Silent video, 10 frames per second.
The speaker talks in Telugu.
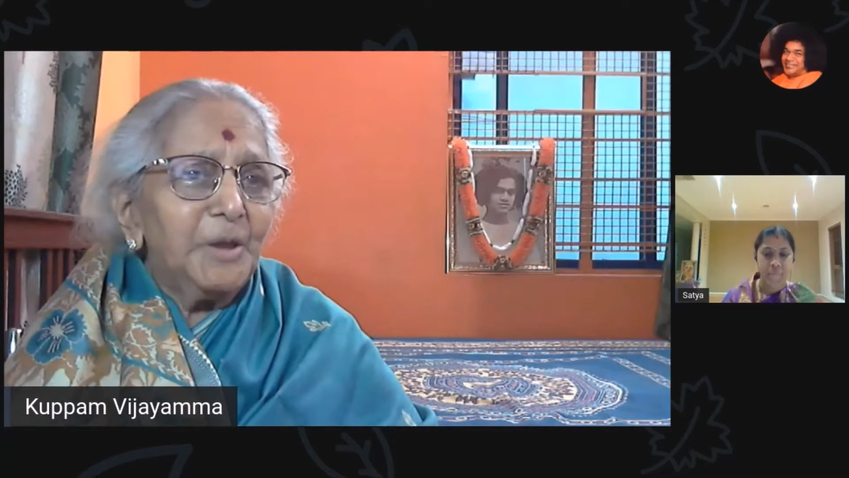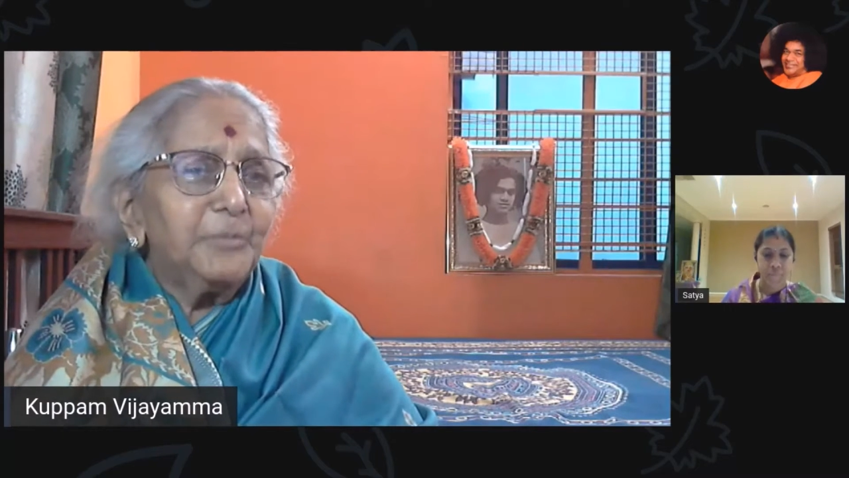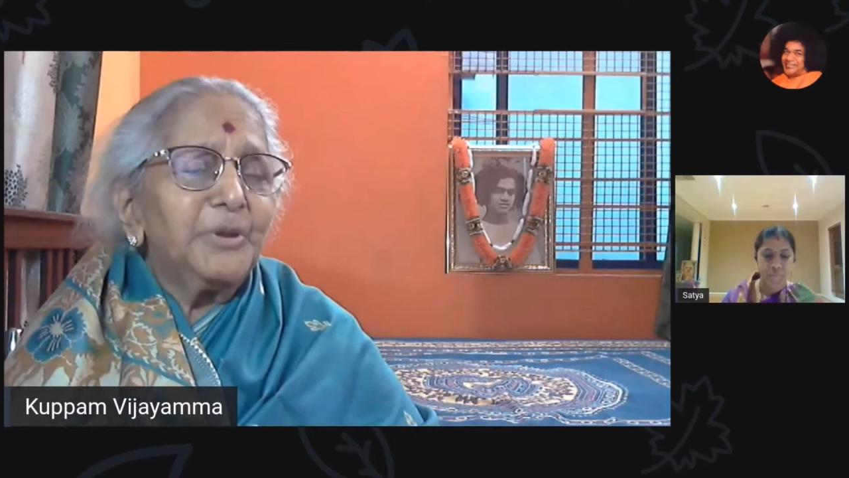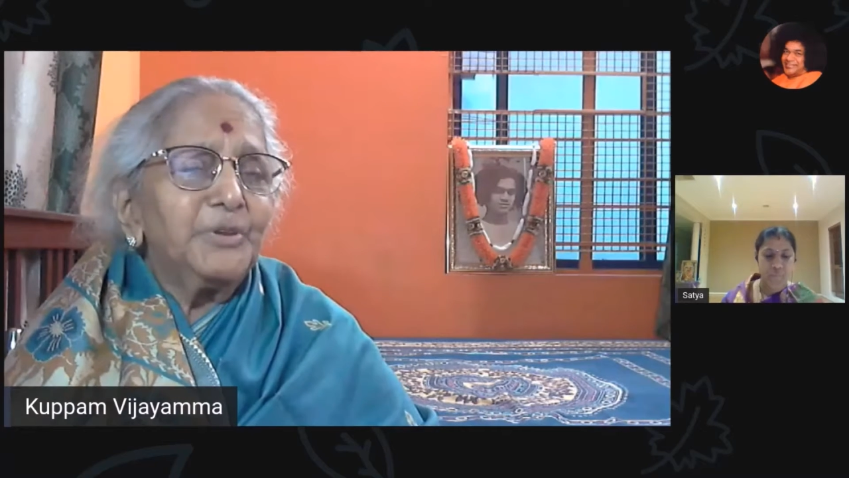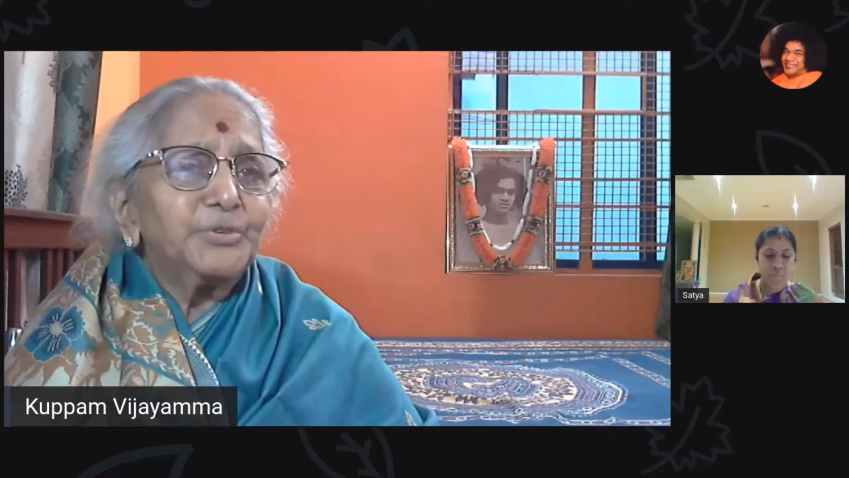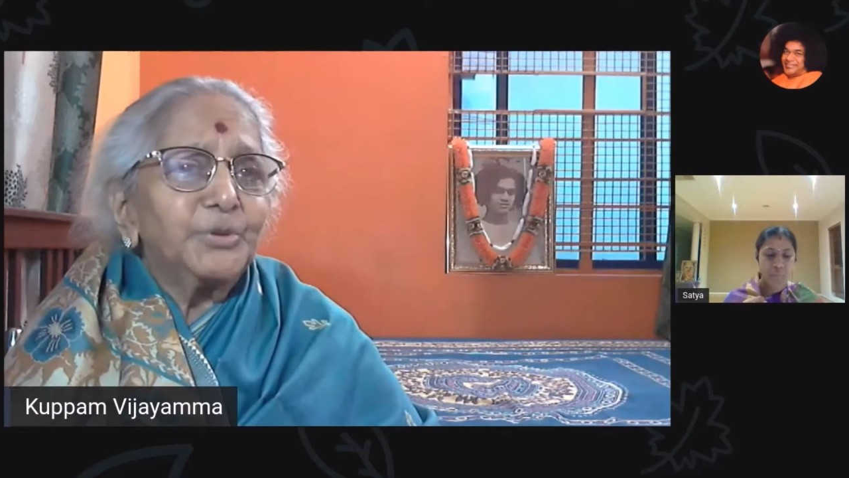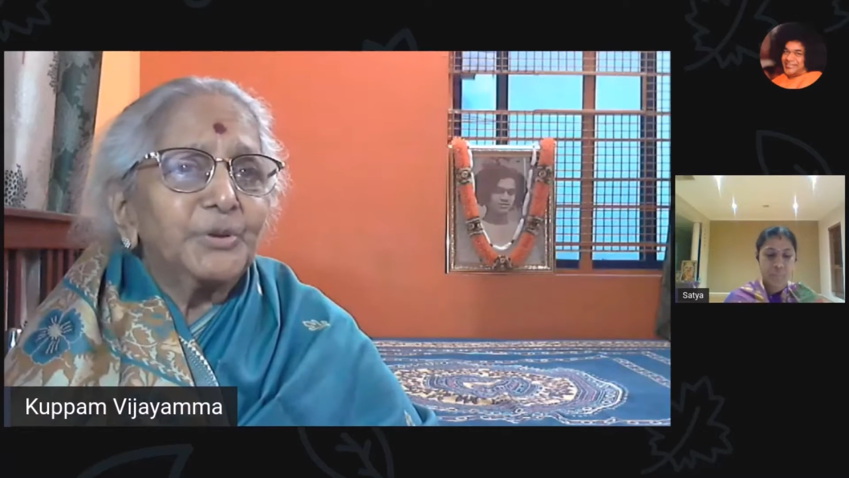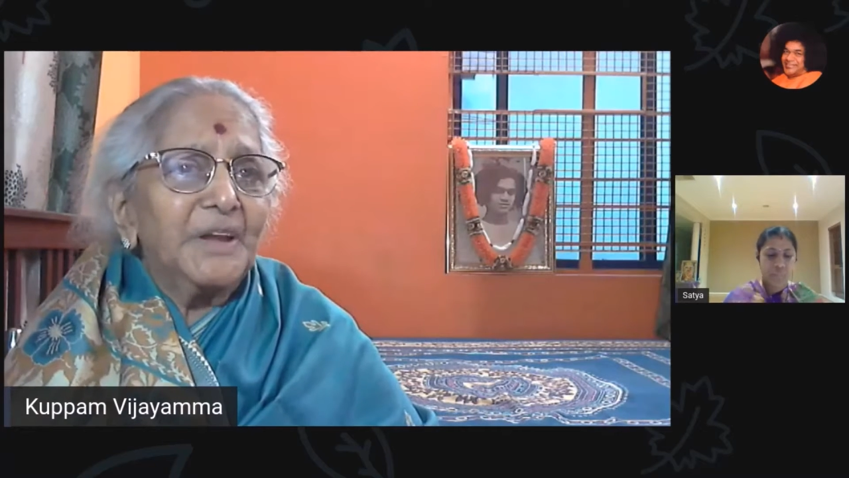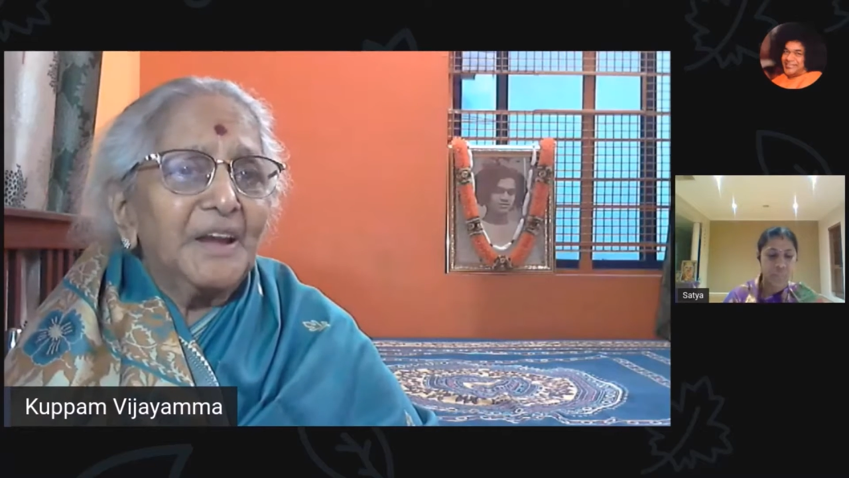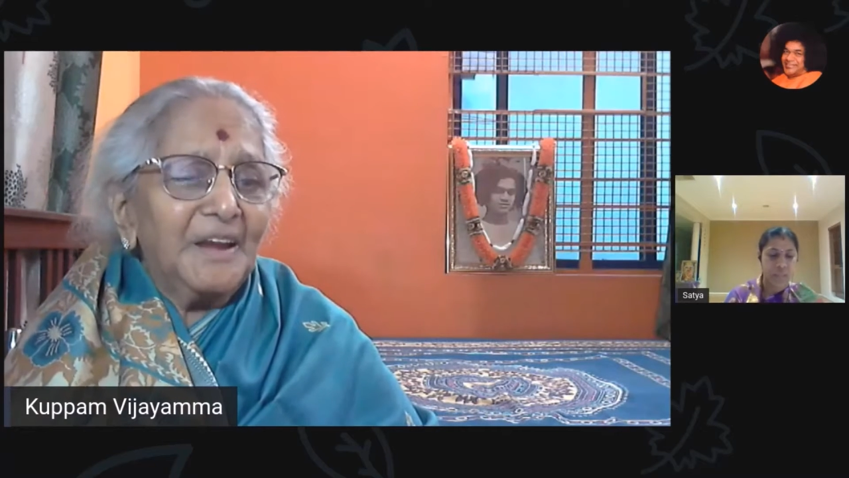
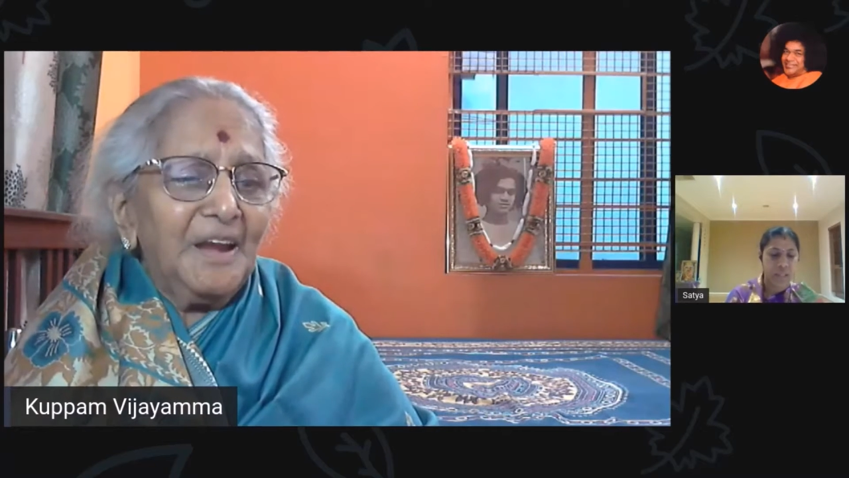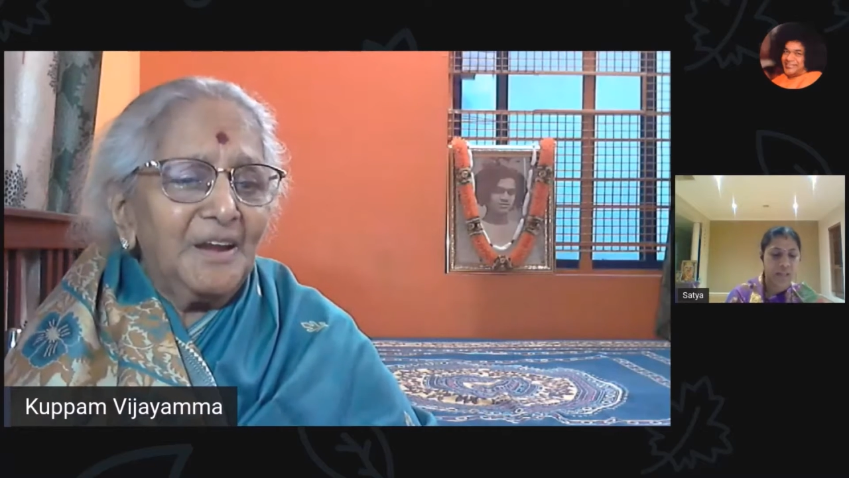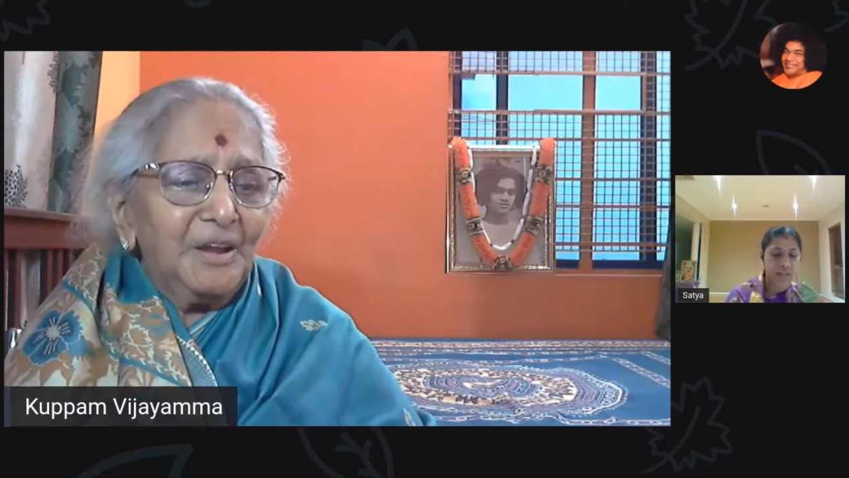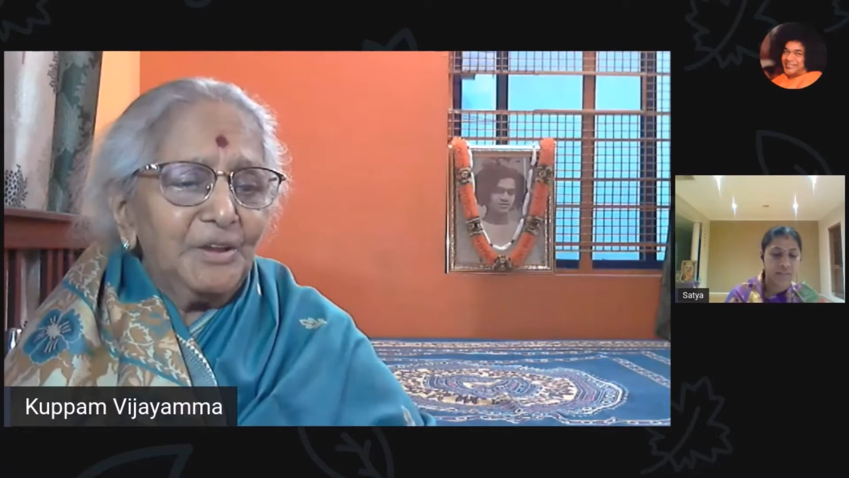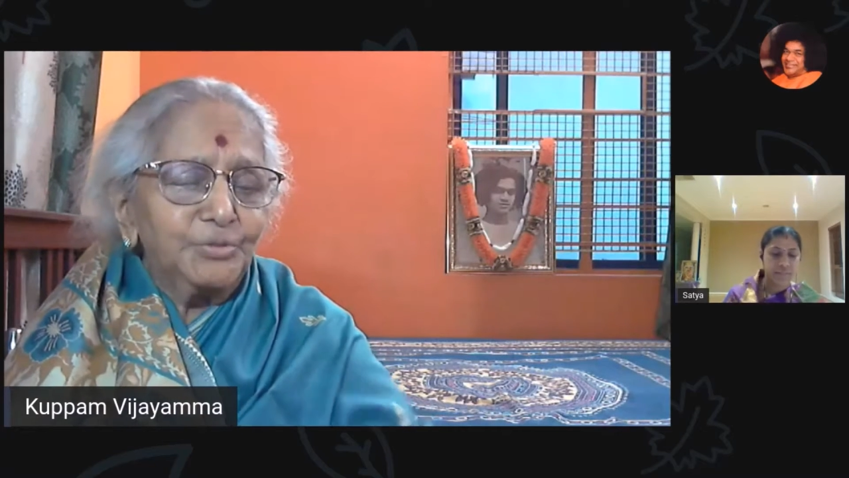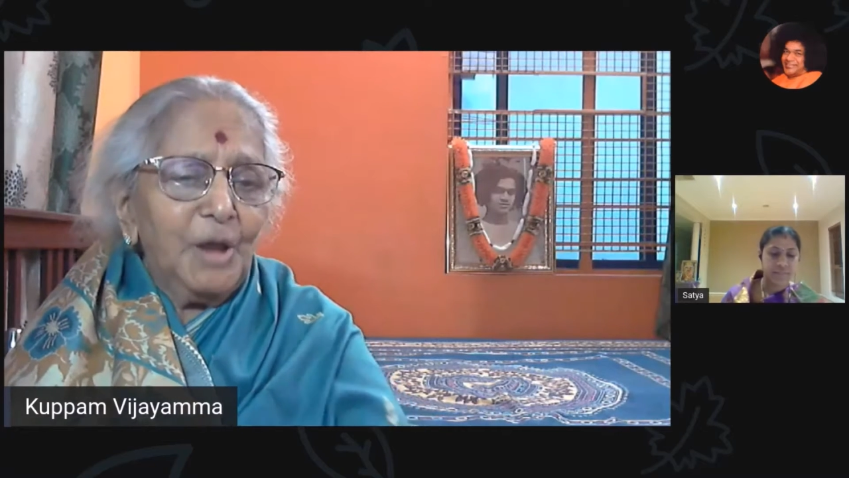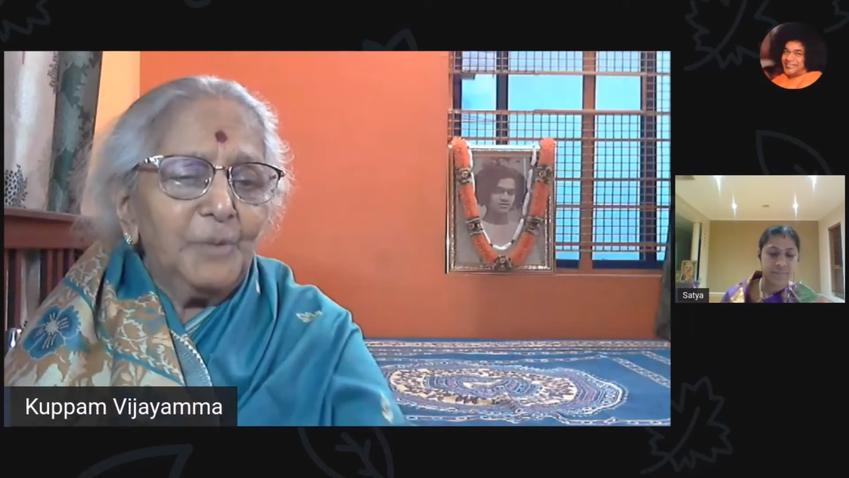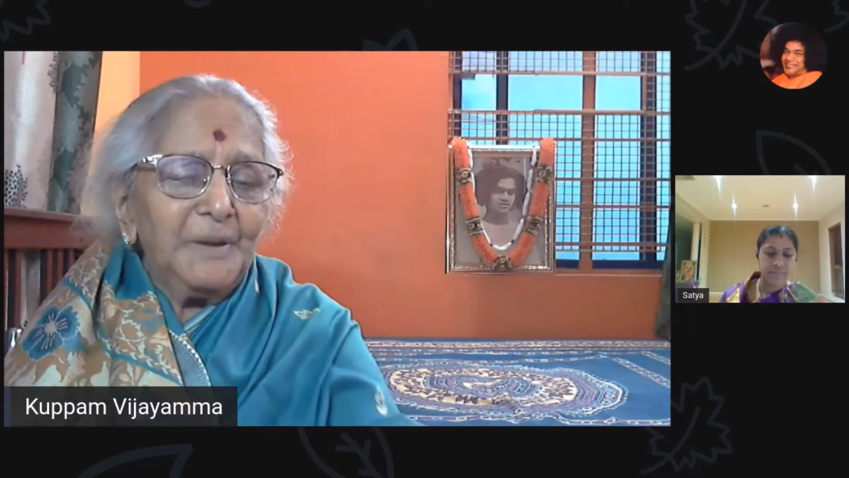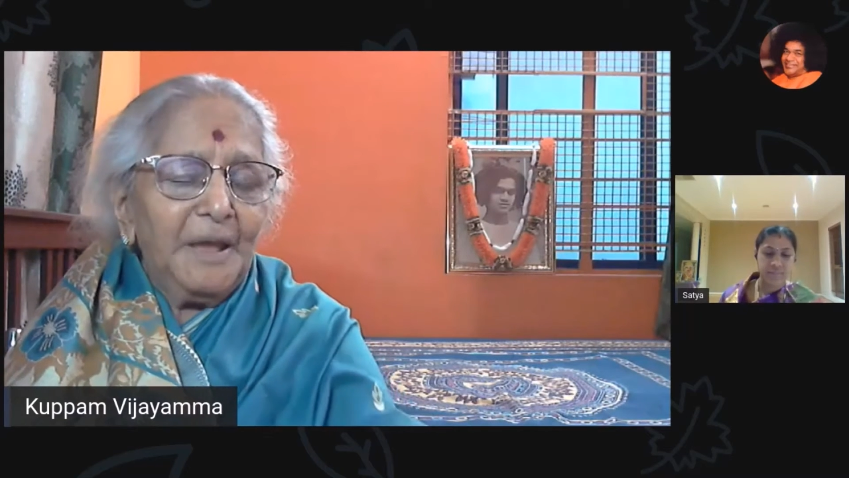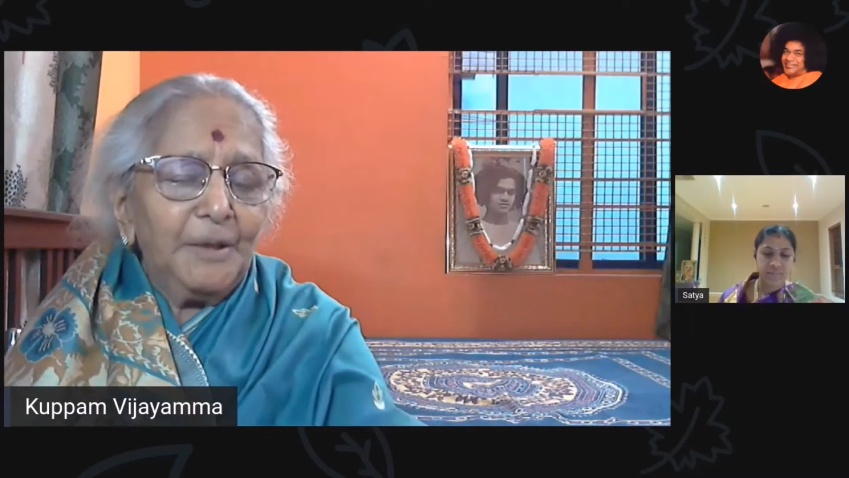ముగించుకున్నాక
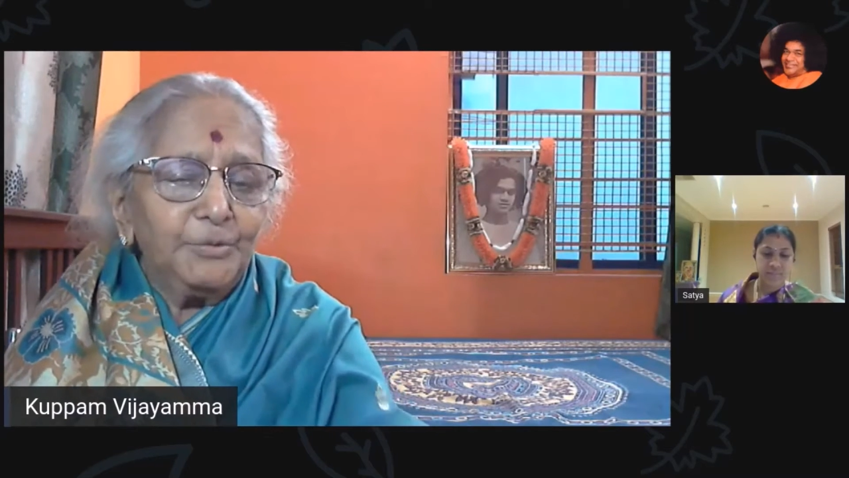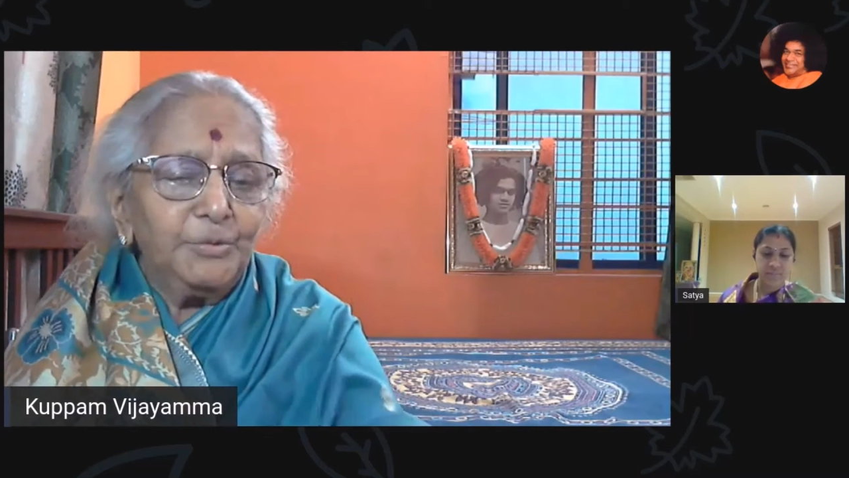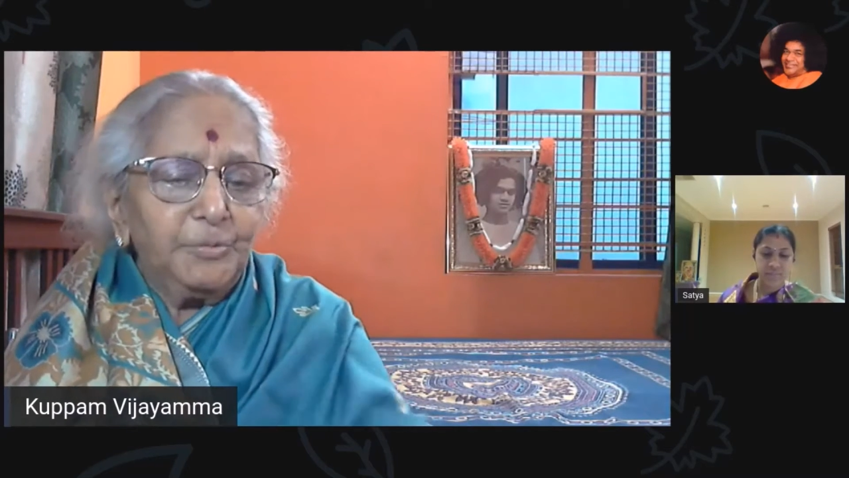సోమన్నారు